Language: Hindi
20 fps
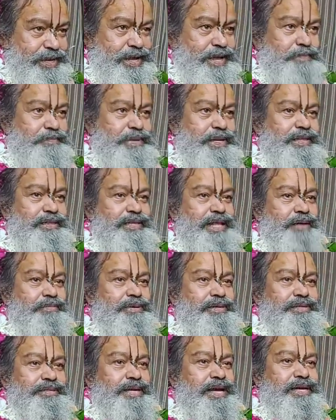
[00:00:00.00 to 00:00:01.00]
ये
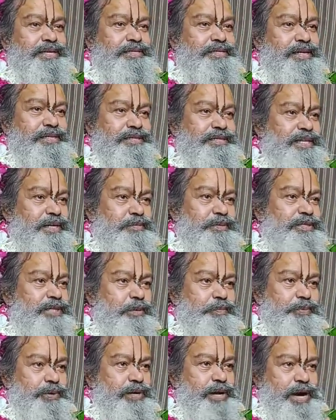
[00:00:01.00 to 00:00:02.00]
वृंदावन जो है इसका त्रिविध
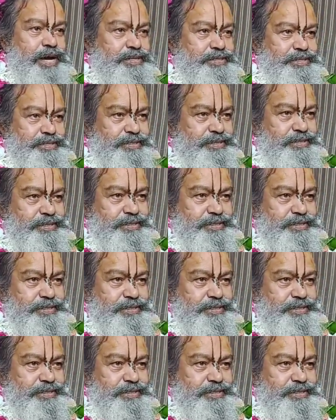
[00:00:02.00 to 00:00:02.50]
प्रकाश